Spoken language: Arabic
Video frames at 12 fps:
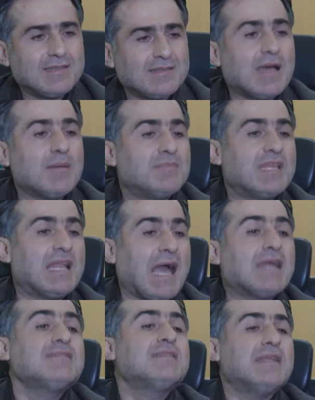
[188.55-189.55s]
تامني
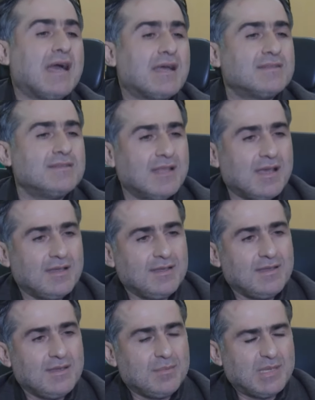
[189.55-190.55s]
الحد الادنى
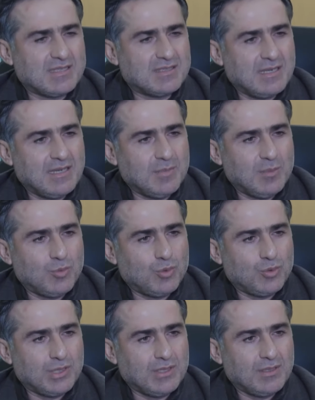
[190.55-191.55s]
من السلام
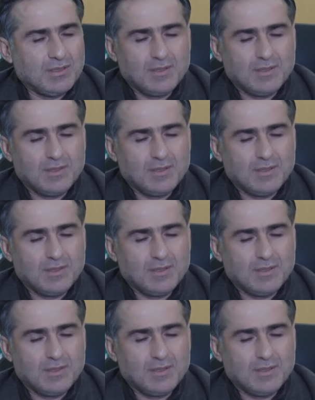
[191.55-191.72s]
المروري